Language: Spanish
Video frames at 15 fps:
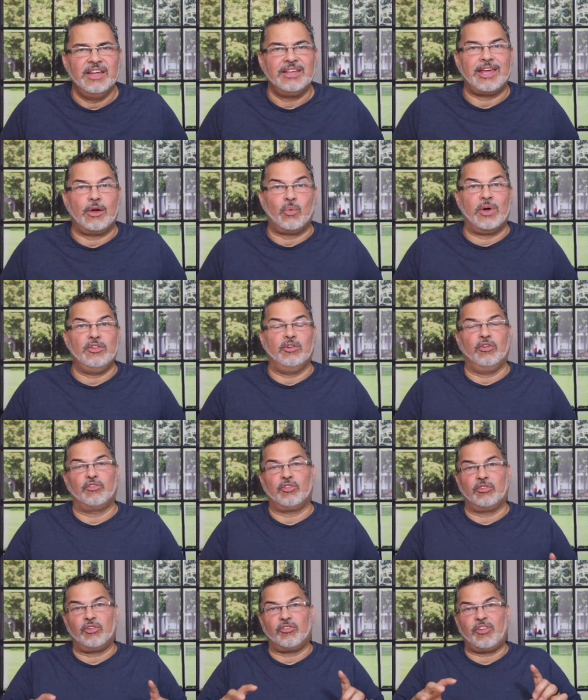que cuando
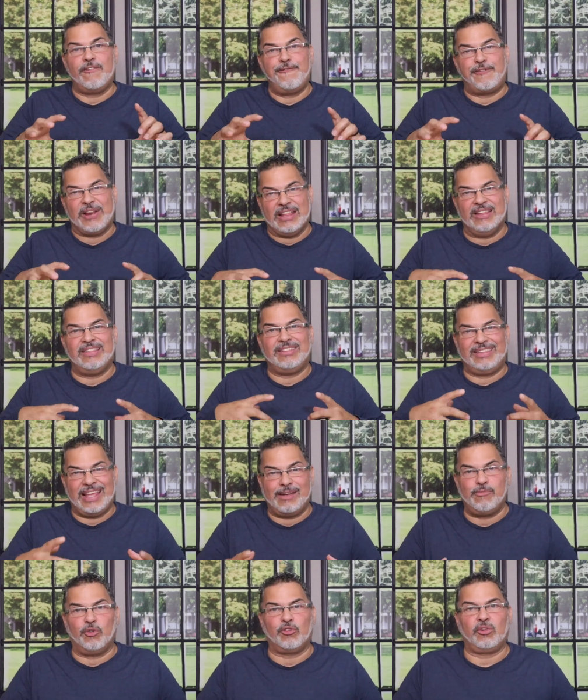nosotros
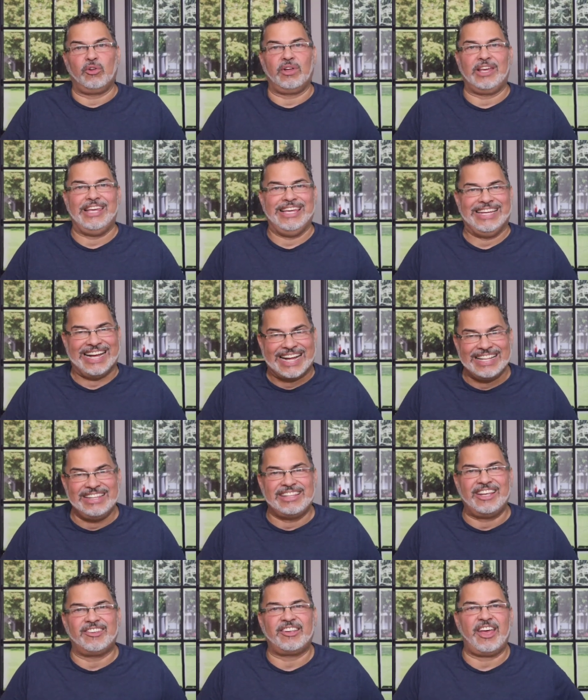enfrentemos
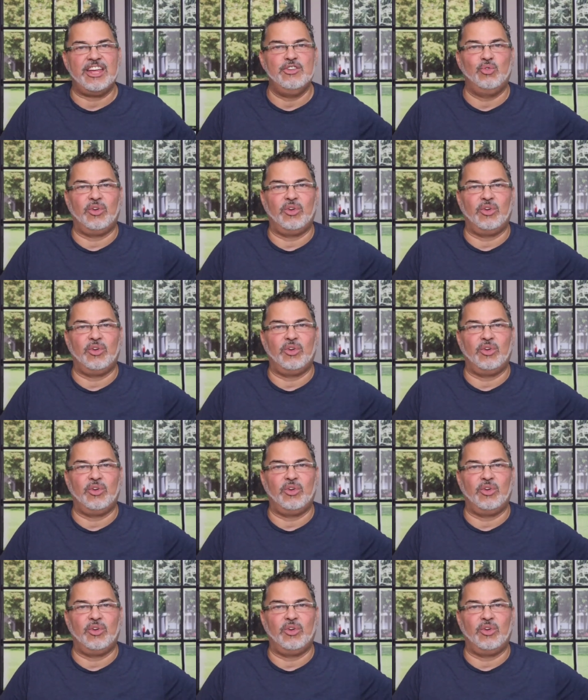gigantes en